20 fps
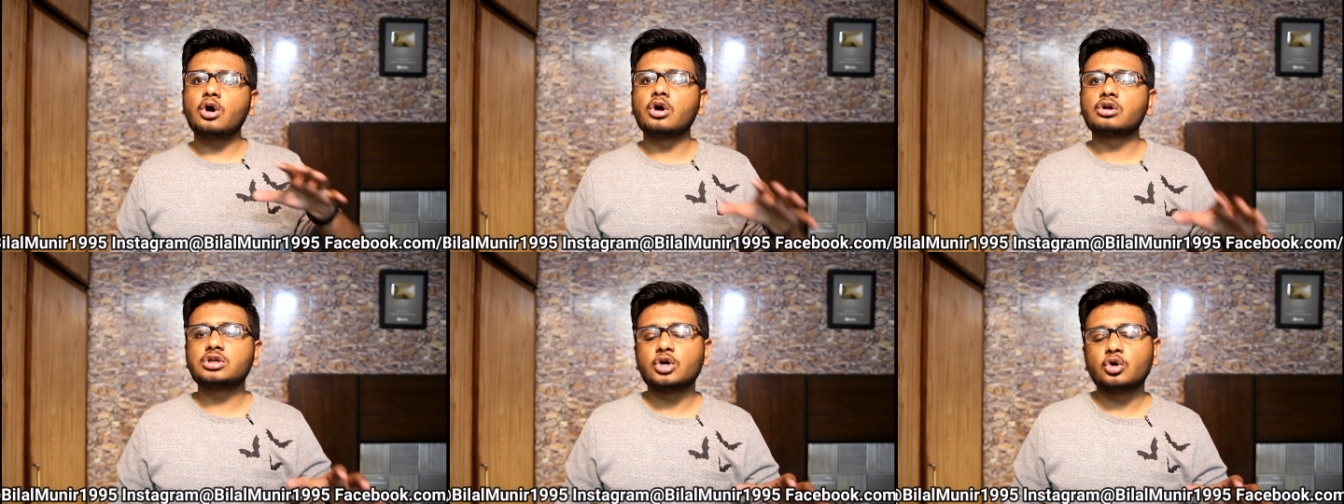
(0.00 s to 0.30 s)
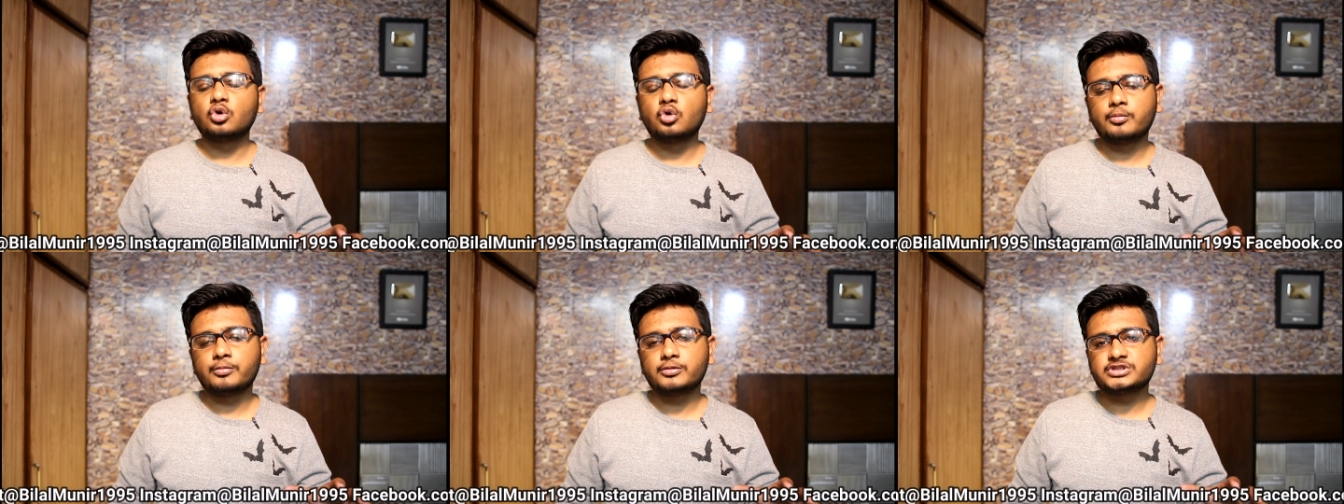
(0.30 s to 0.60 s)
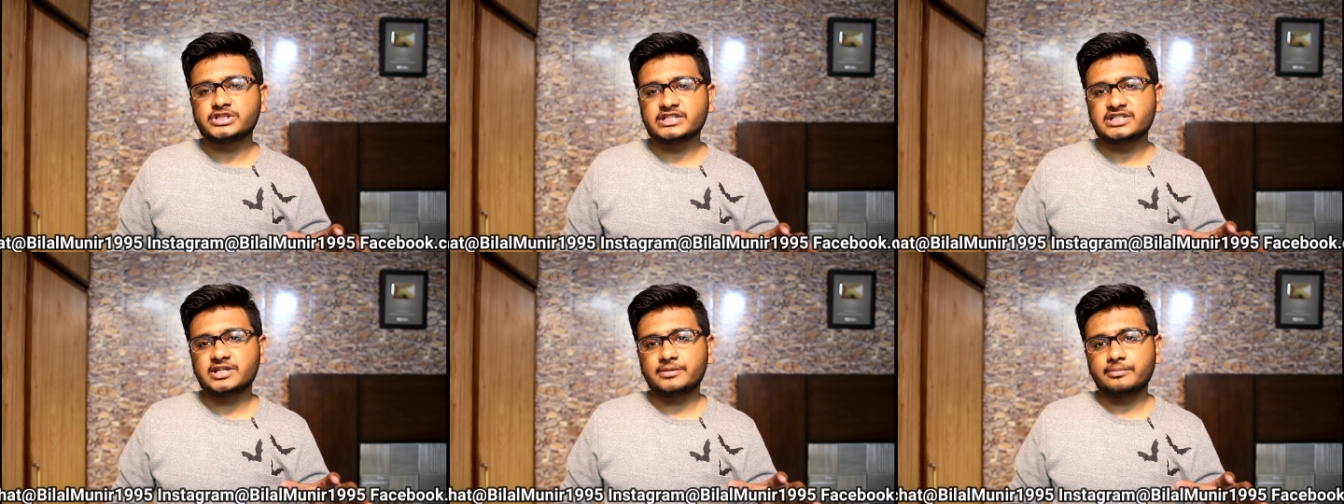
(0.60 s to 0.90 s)
ऑक्टागोर
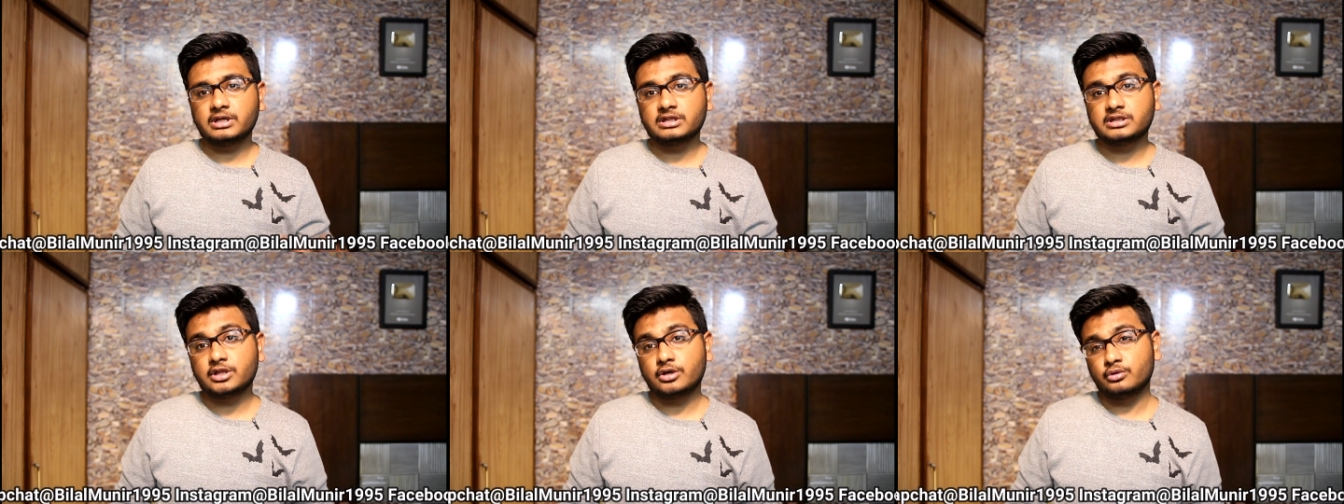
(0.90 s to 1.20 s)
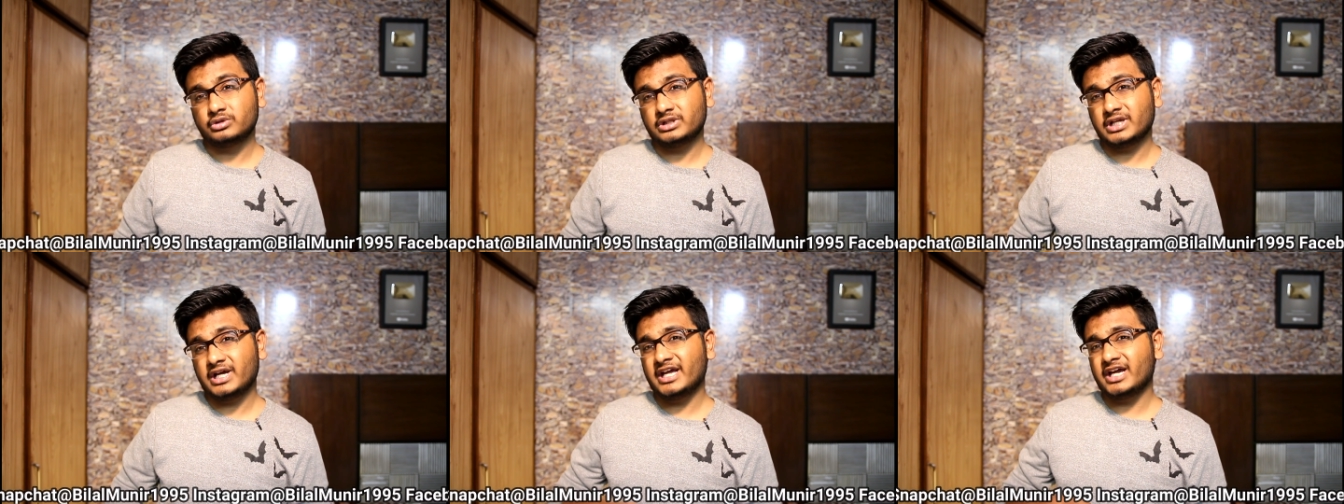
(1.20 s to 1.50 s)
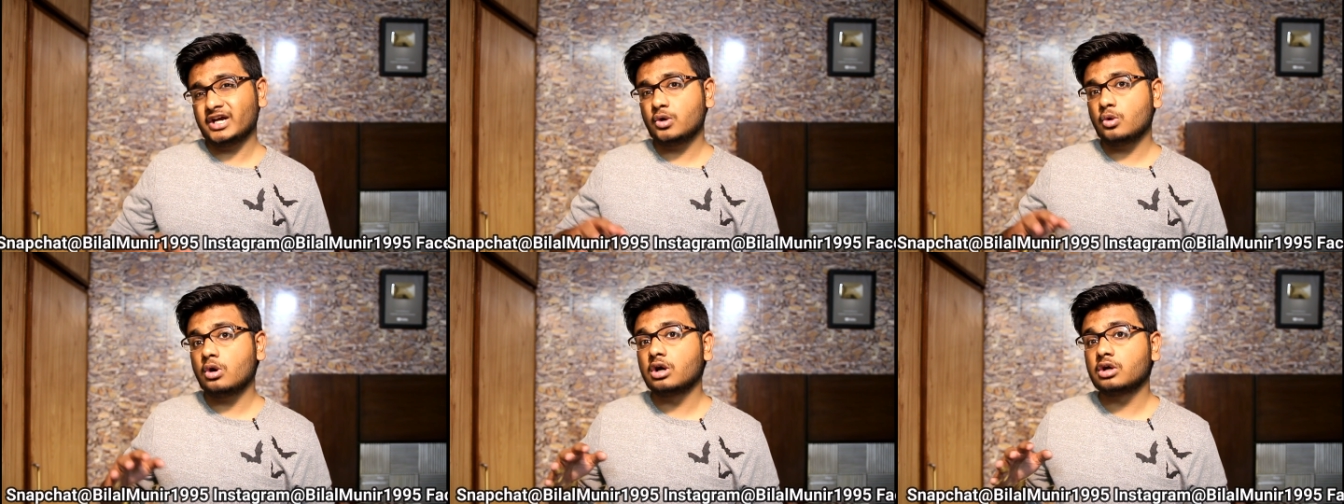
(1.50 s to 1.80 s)
प्रोसेसर बेहतर होता
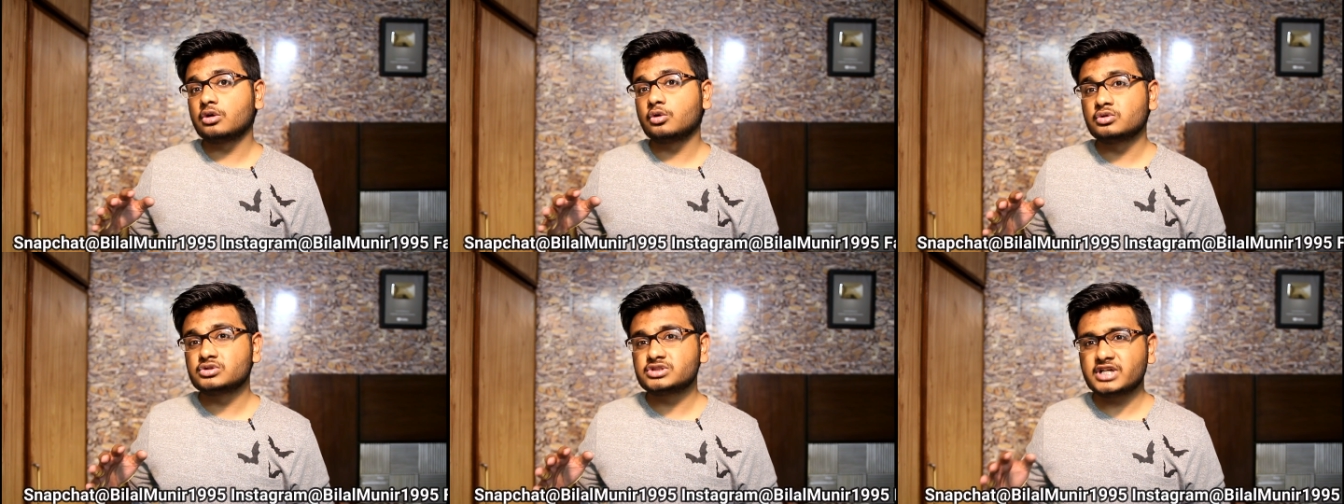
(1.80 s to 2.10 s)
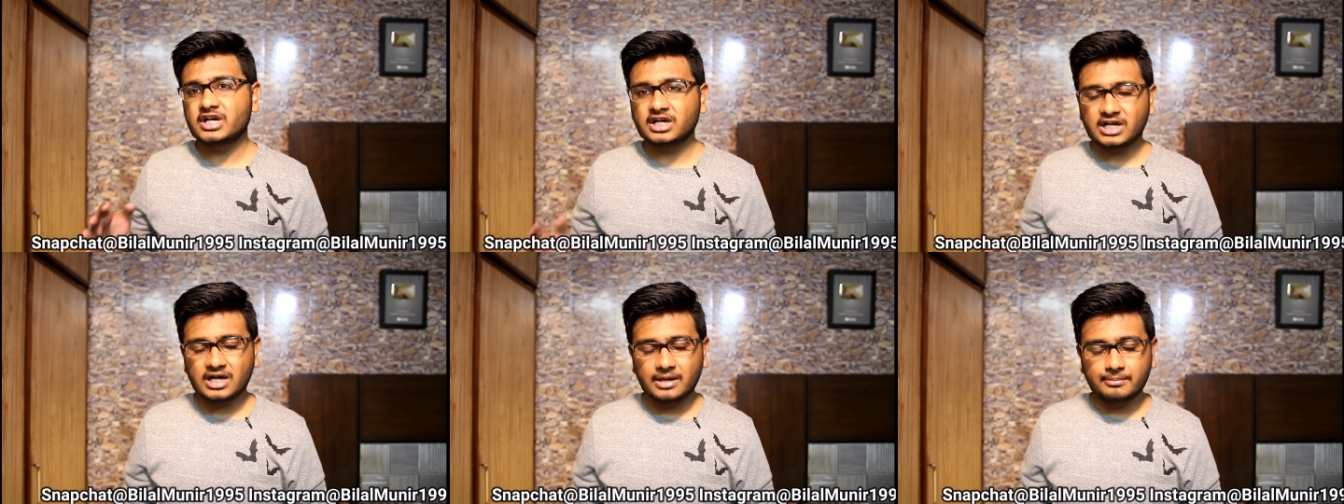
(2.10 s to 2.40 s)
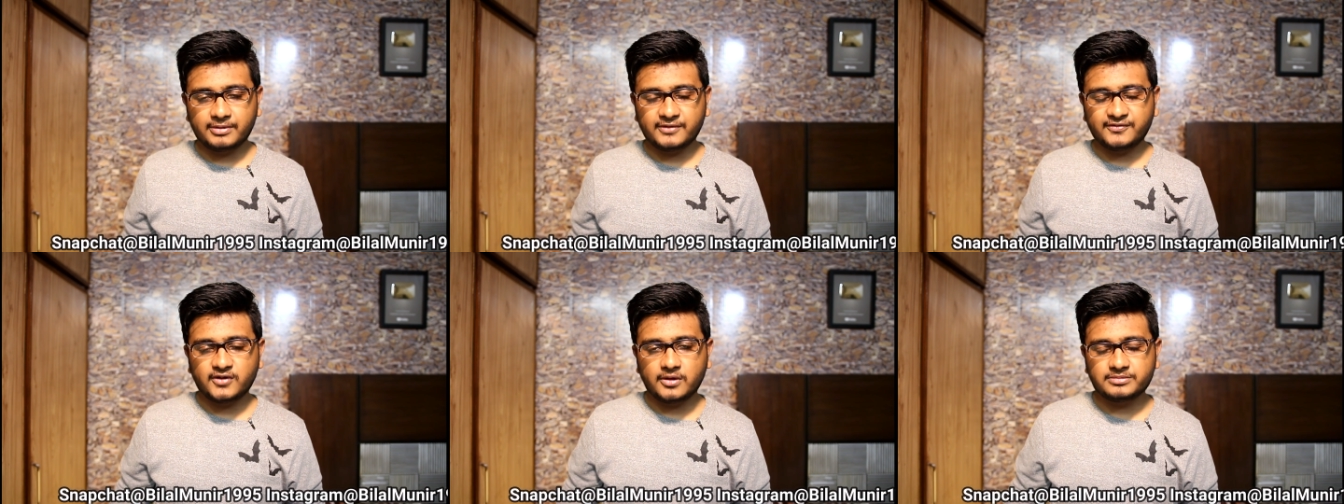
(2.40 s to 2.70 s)
है कॉड को ज़रा
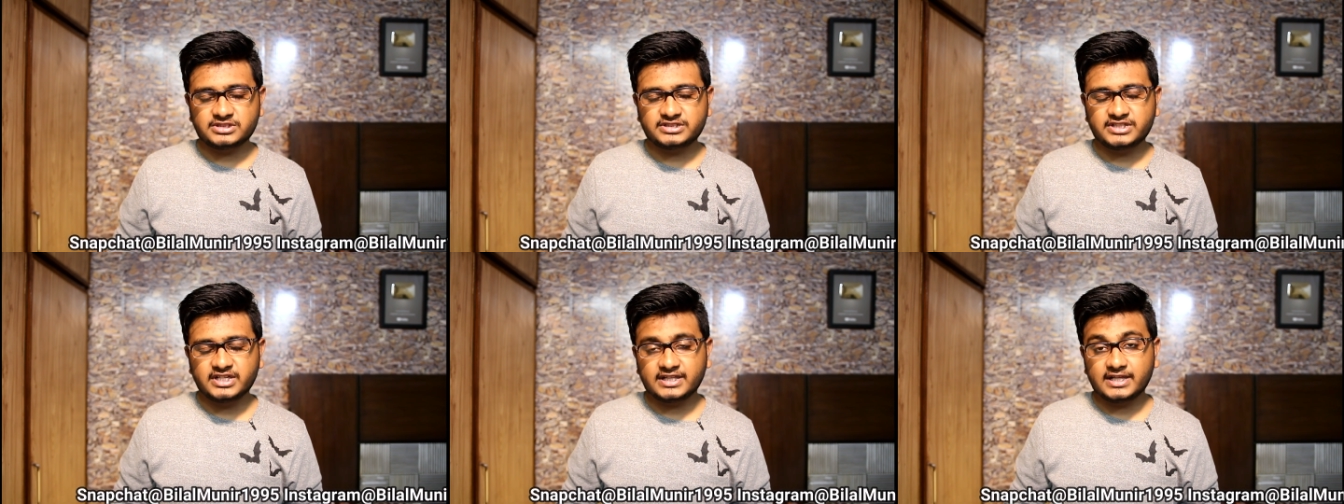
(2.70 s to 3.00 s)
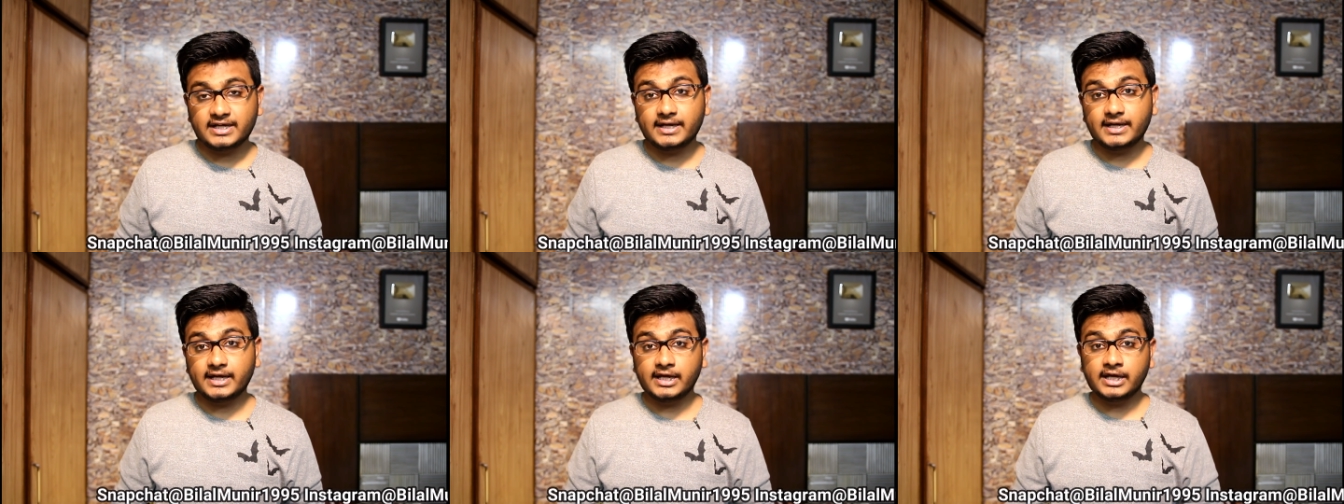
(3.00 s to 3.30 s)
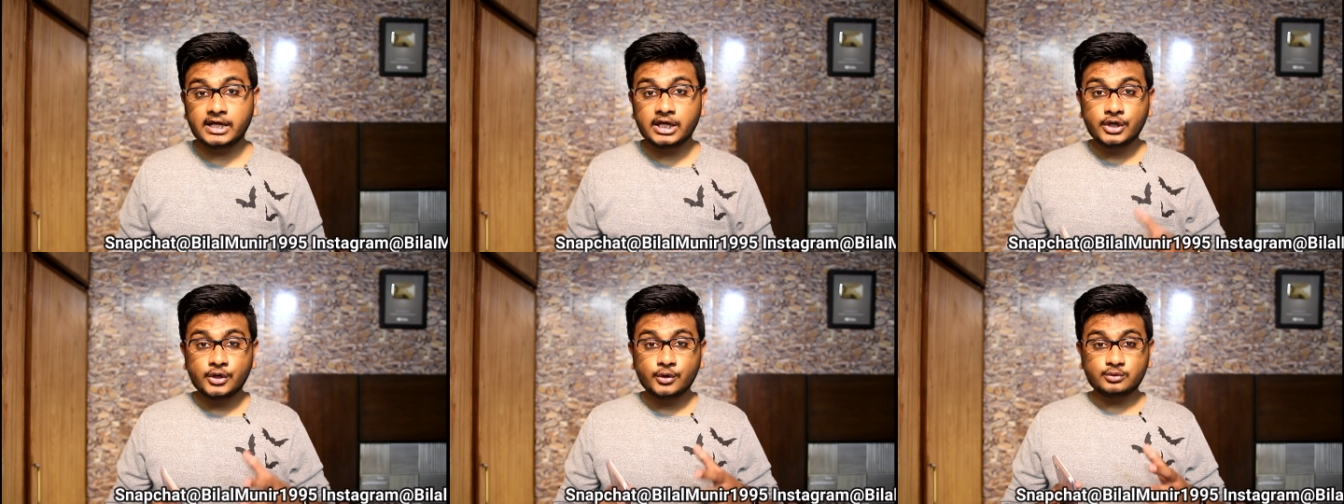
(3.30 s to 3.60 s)
कम परफॉर्मेंस देता है